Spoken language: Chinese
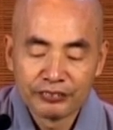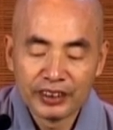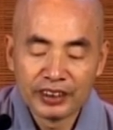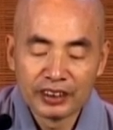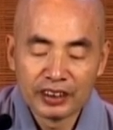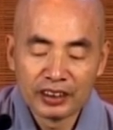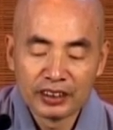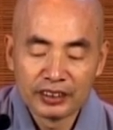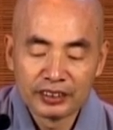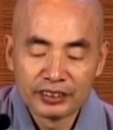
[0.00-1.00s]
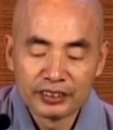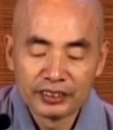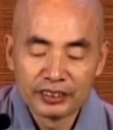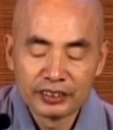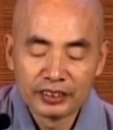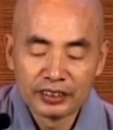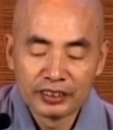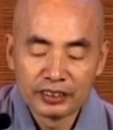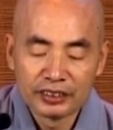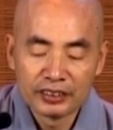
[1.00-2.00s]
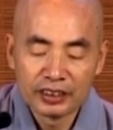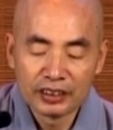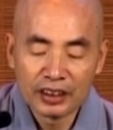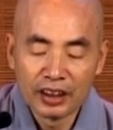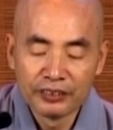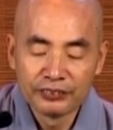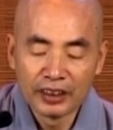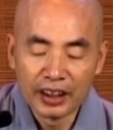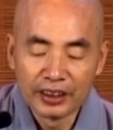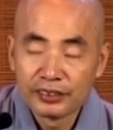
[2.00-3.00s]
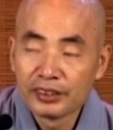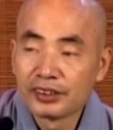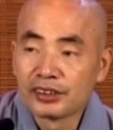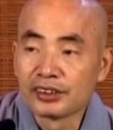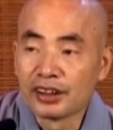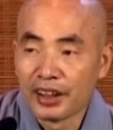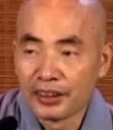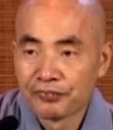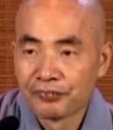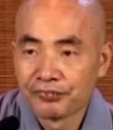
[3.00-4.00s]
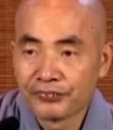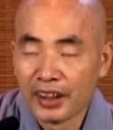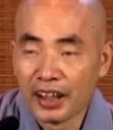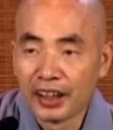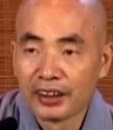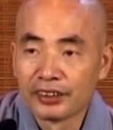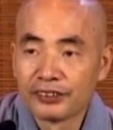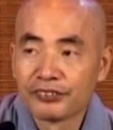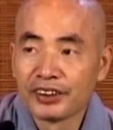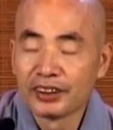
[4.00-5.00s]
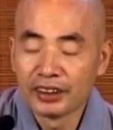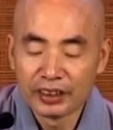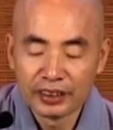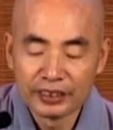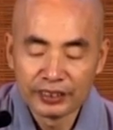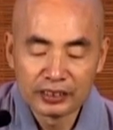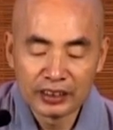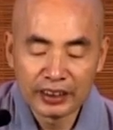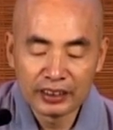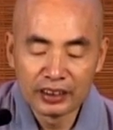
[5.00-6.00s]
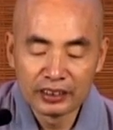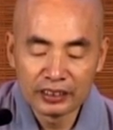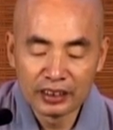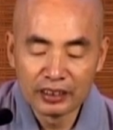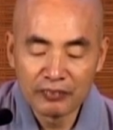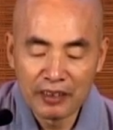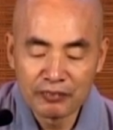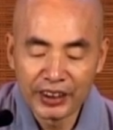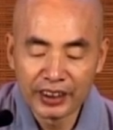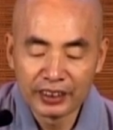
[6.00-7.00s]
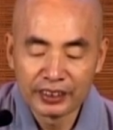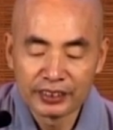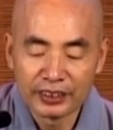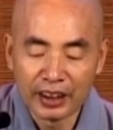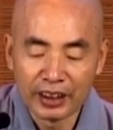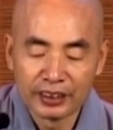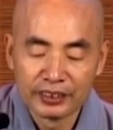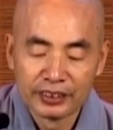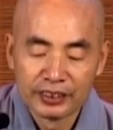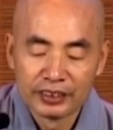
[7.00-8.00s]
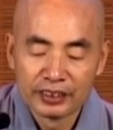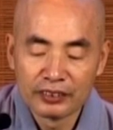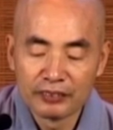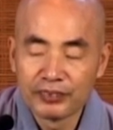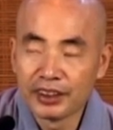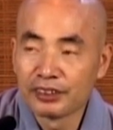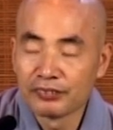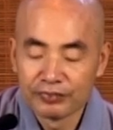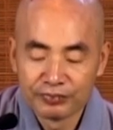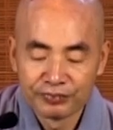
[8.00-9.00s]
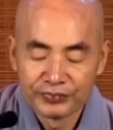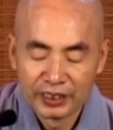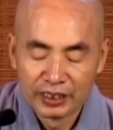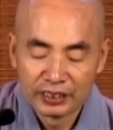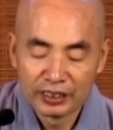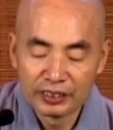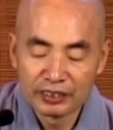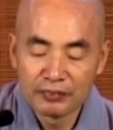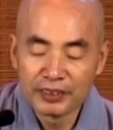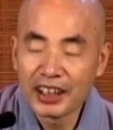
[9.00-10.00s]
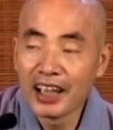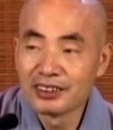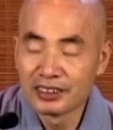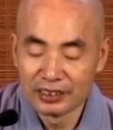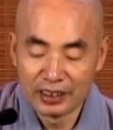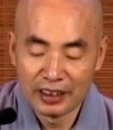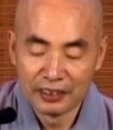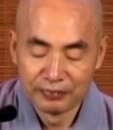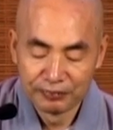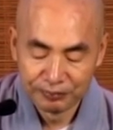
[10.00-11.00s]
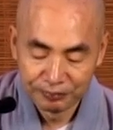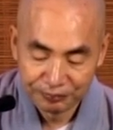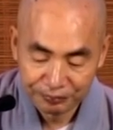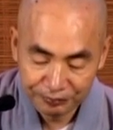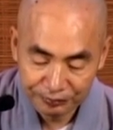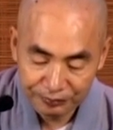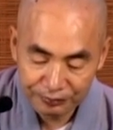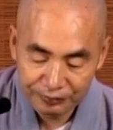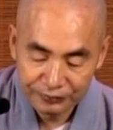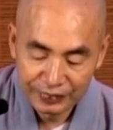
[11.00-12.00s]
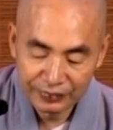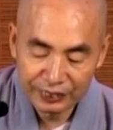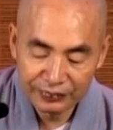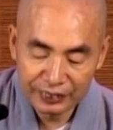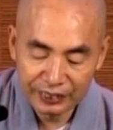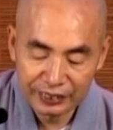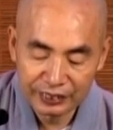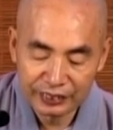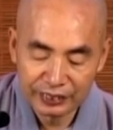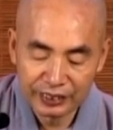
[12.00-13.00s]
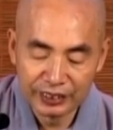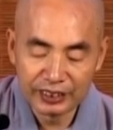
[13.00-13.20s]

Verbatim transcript: 飞蛾这个逃路啊就会死的。哎，很多飞蛾在灯灯的旁边，就会被最后就会被烫死的，会会引